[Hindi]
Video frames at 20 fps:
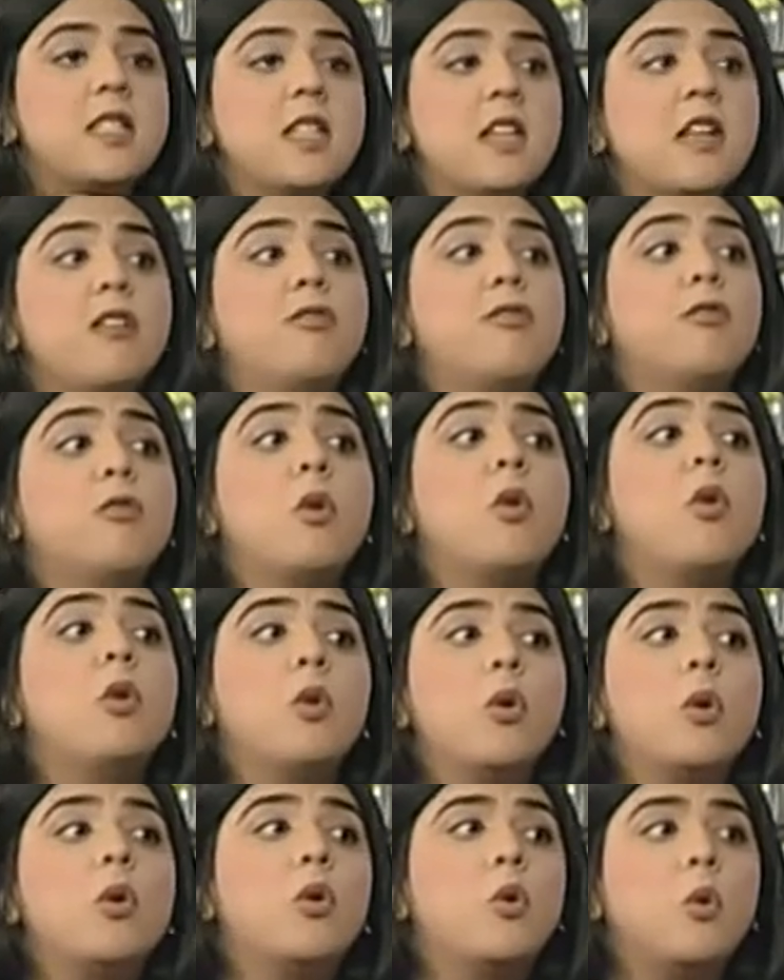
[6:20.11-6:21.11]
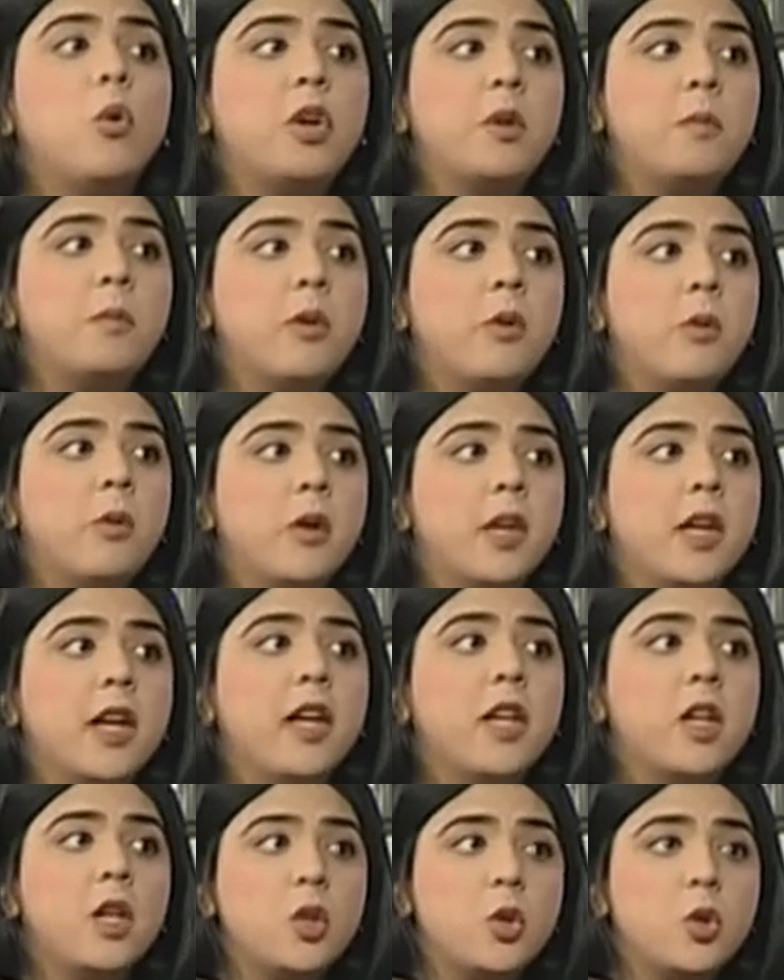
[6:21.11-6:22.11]
सिर्फ वो लोग कोर्ट में
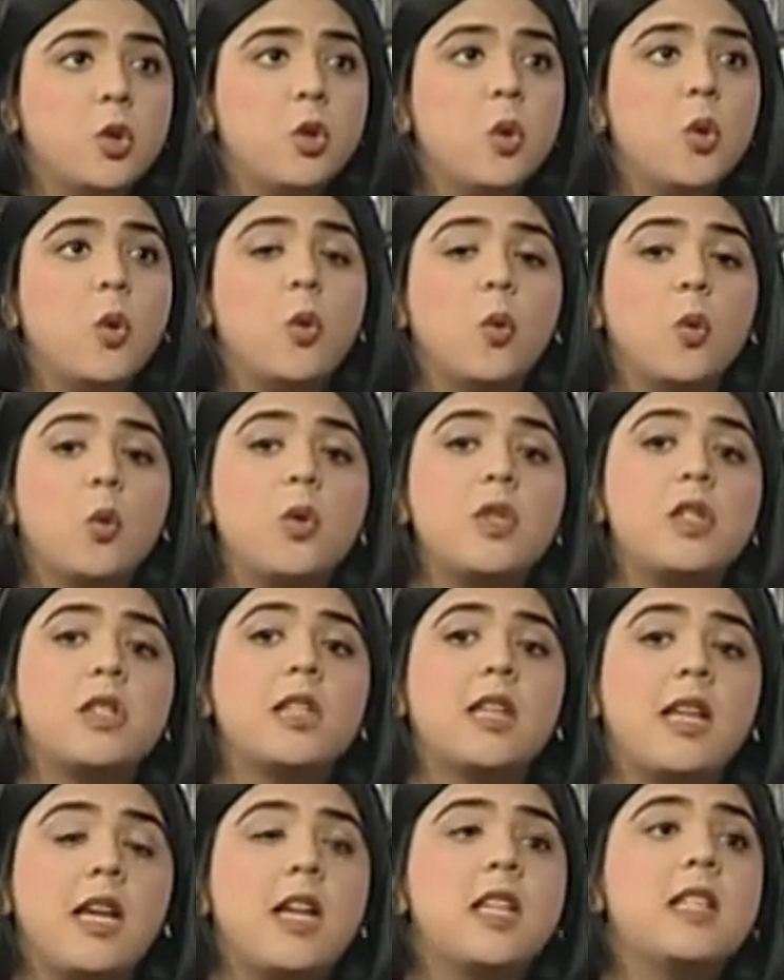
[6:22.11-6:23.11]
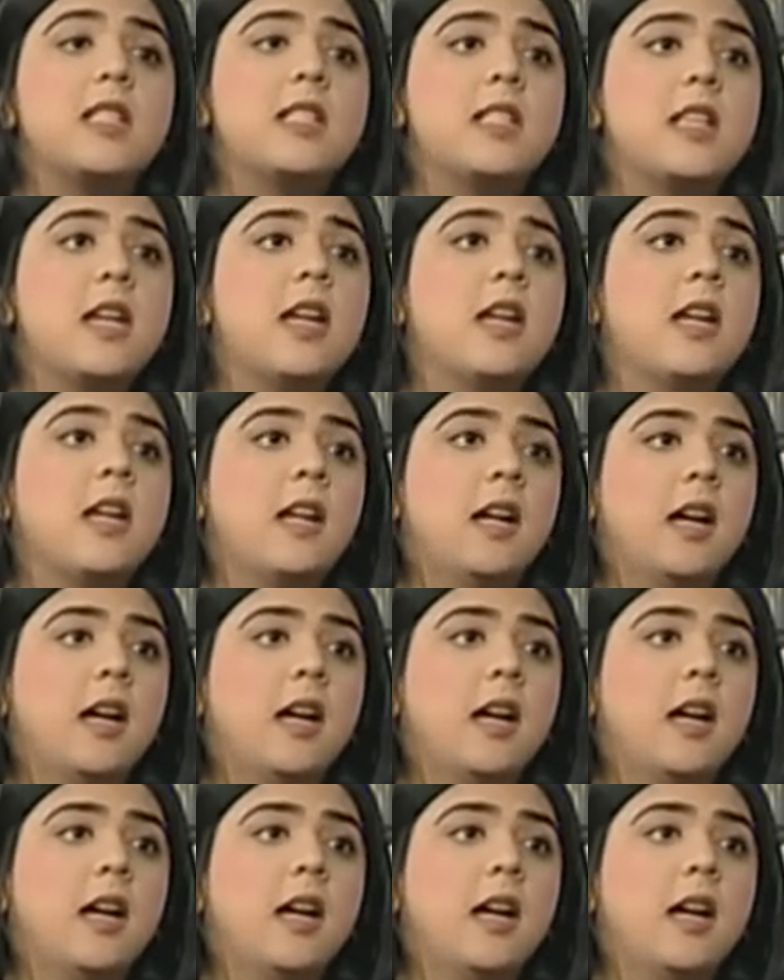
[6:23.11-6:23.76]
होंगे जो उस केस से